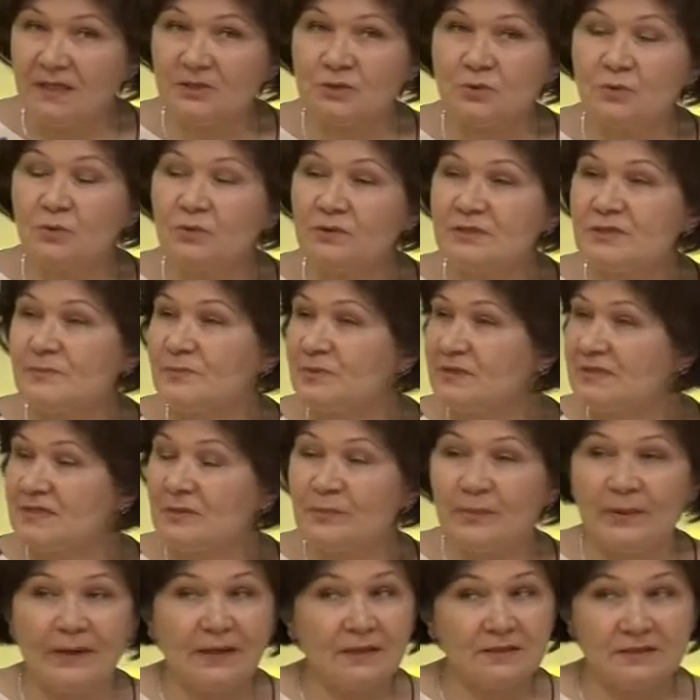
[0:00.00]
голос
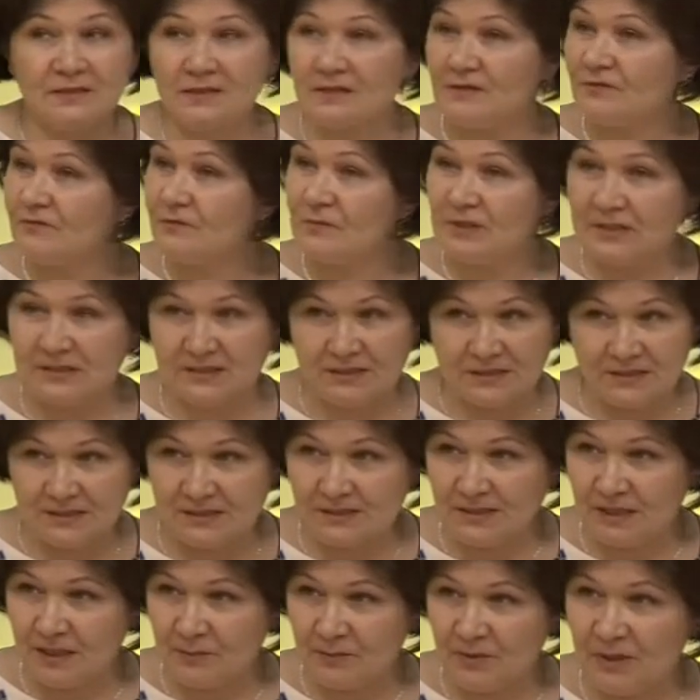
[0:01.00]
просыпается не вместе
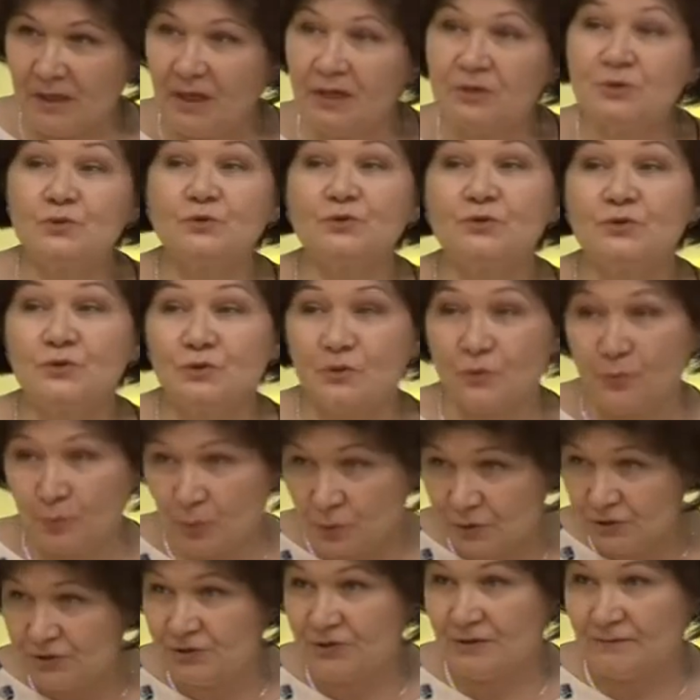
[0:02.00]
с нами, а чуточку
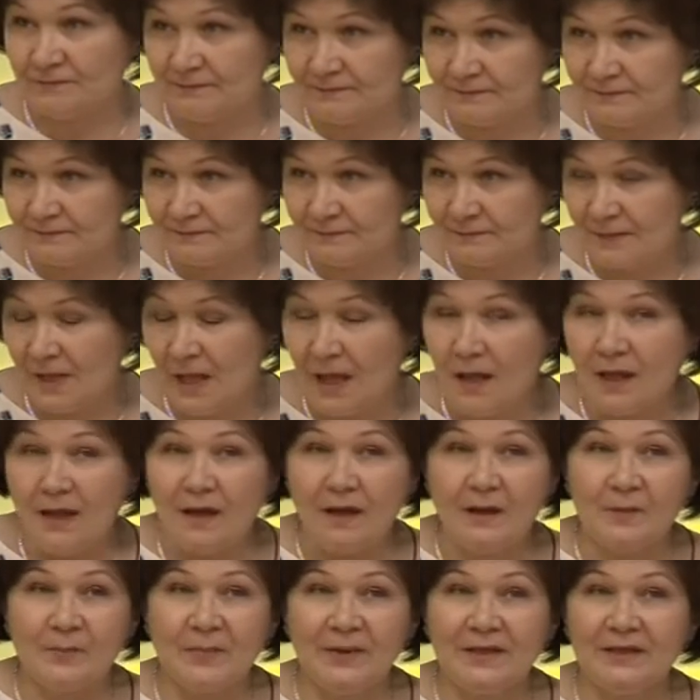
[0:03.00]
позже.
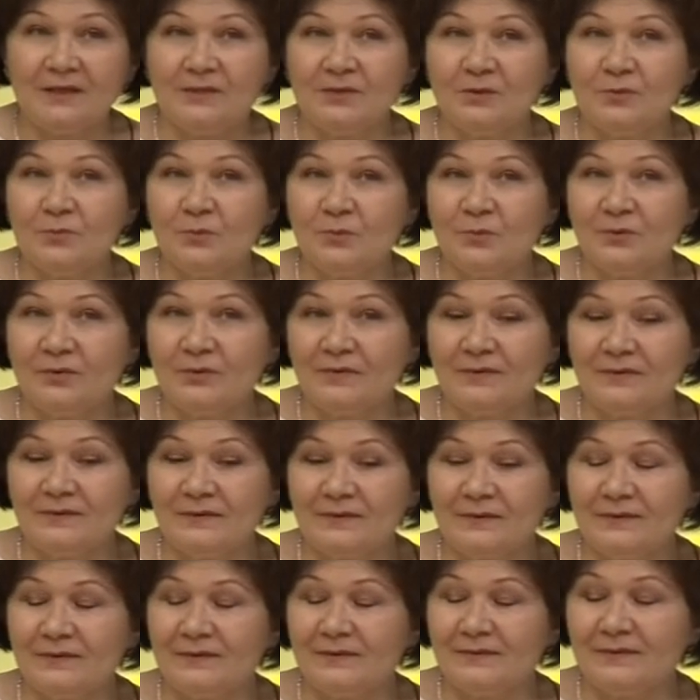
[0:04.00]
Поэтому
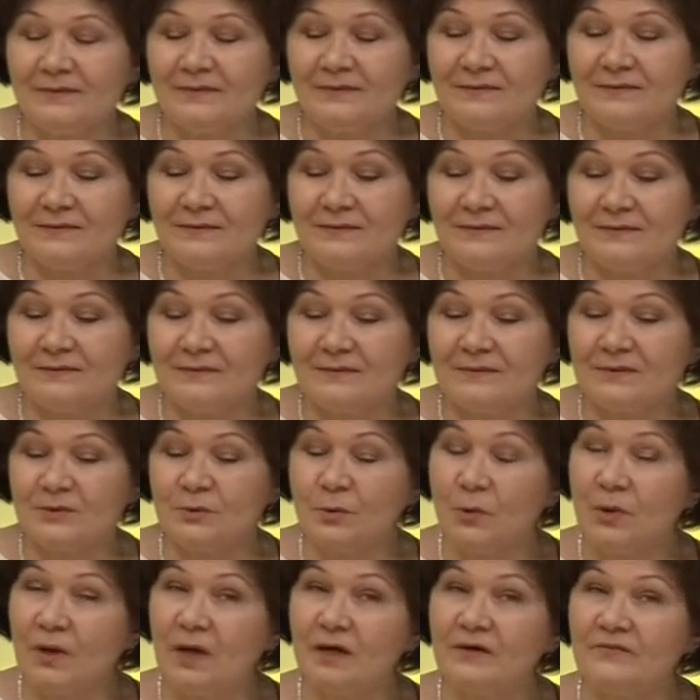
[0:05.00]
э,
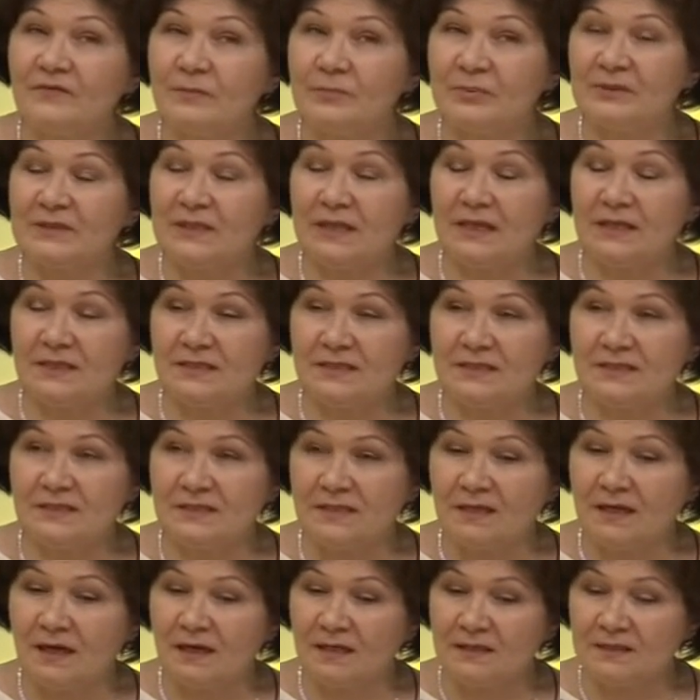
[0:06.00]
то, как вы
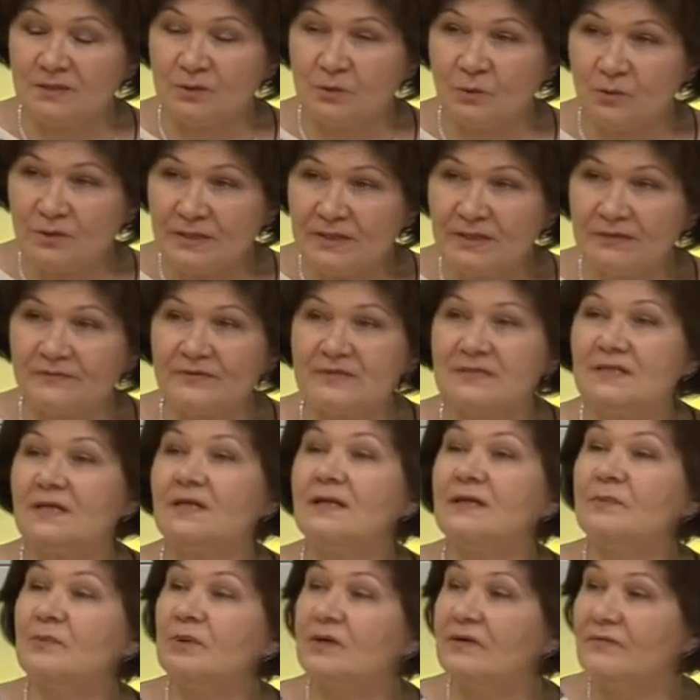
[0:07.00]
пытаетесь артикулировать,
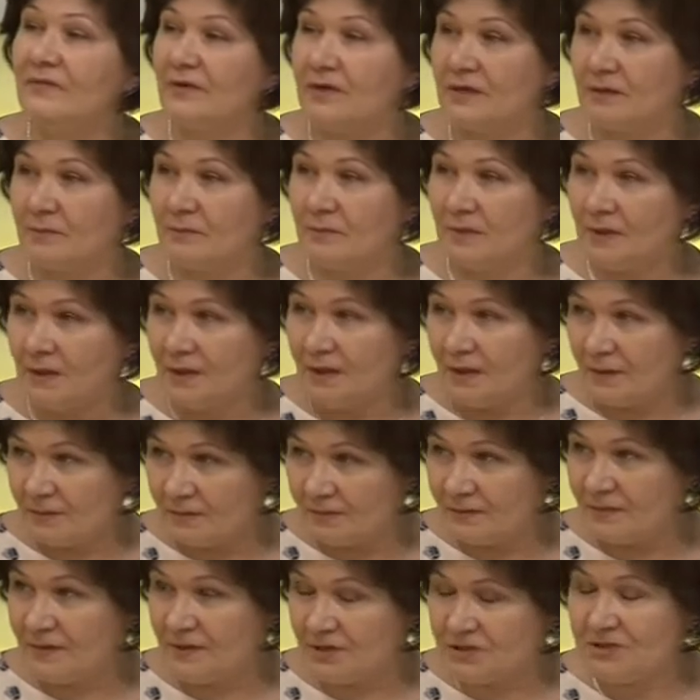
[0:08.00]
или мы говорим
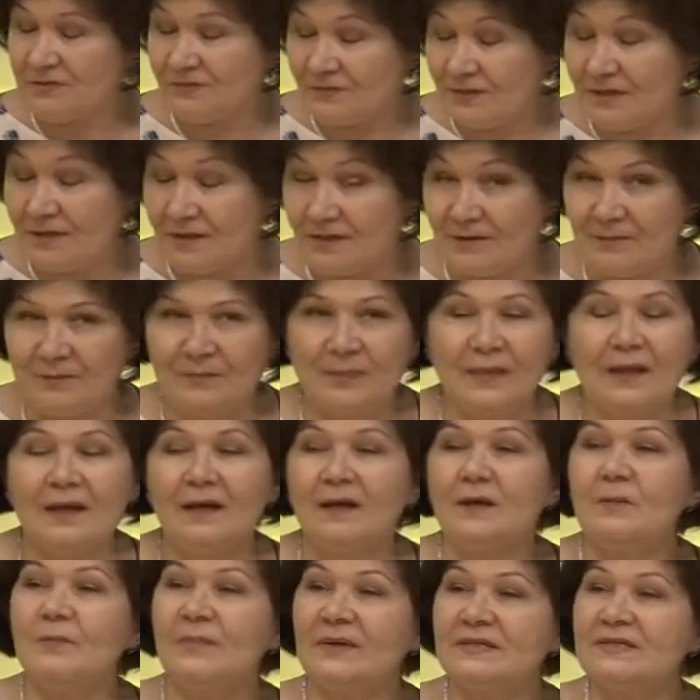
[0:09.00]
речевики,
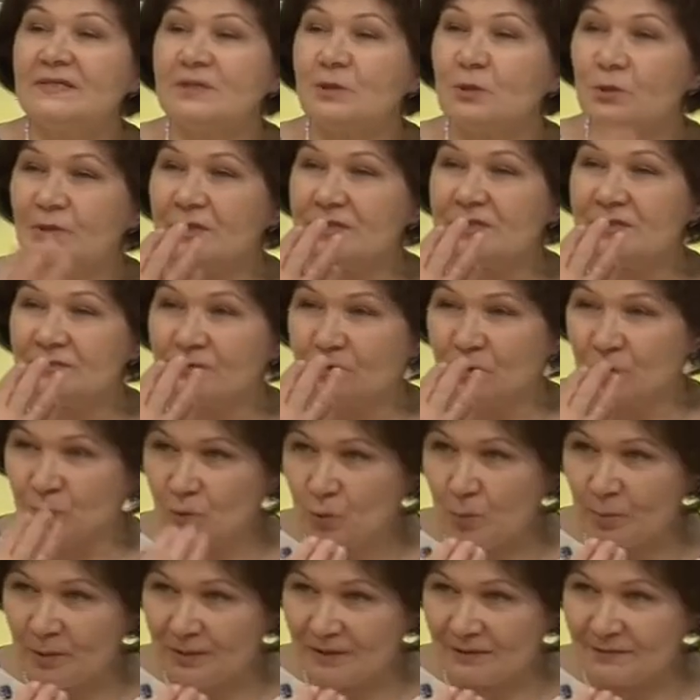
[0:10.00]
построить свой
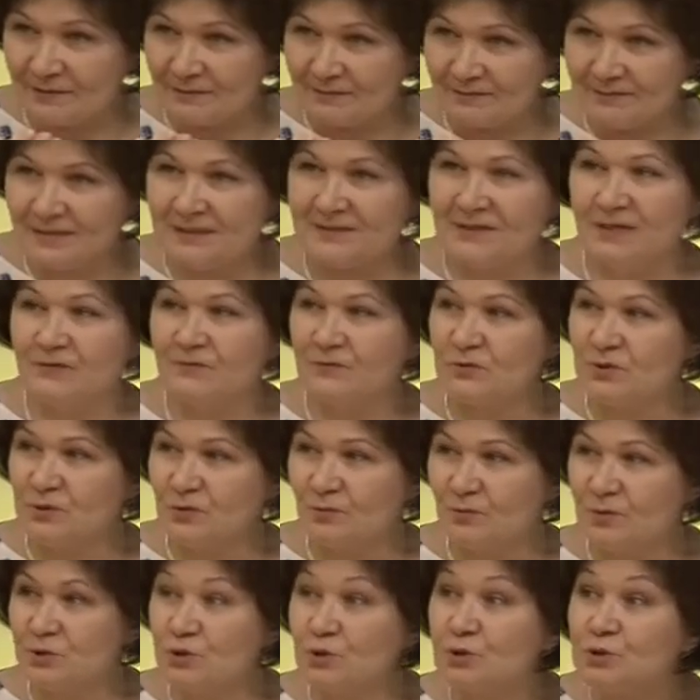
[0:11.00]
рупор для того,
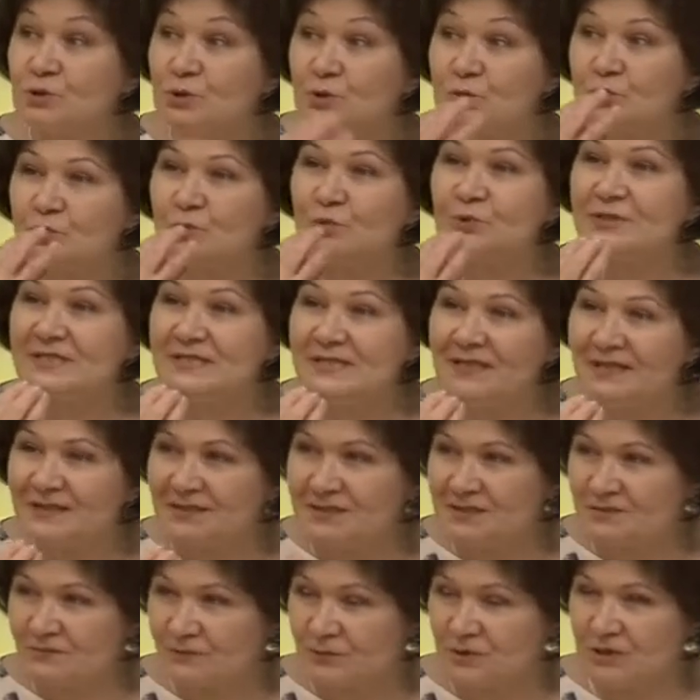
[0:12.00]
чтобы чуть-чуть
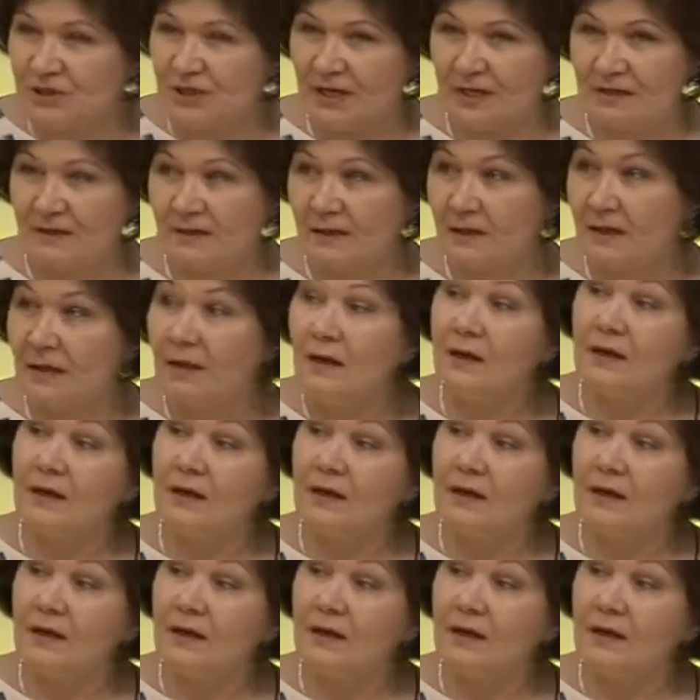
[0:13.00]
усилить звучание. Рупор.